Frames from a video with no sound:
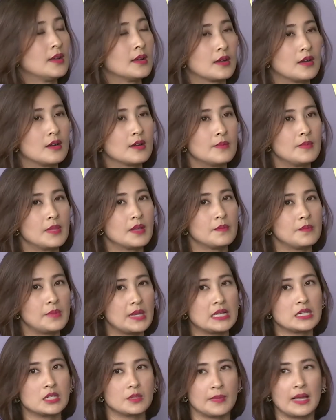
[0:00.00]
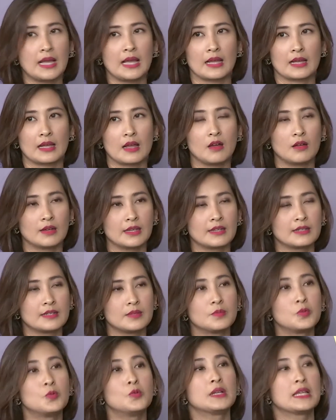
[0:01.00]
เขากำลัง benchmark เอาเดี๋ยว
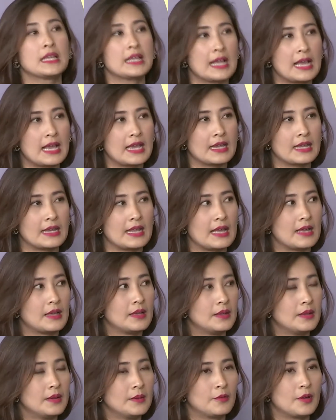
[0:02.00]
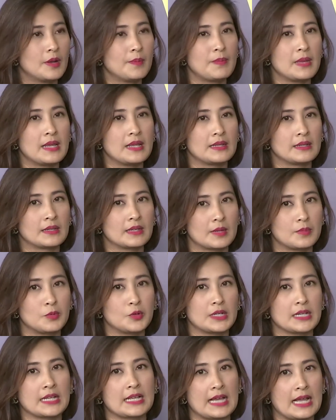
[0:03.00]
ฉันพูดง่ายๆก็ได้ว่าเป็นกระบ
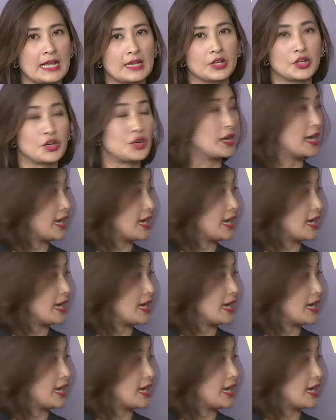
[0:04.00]
วนการของ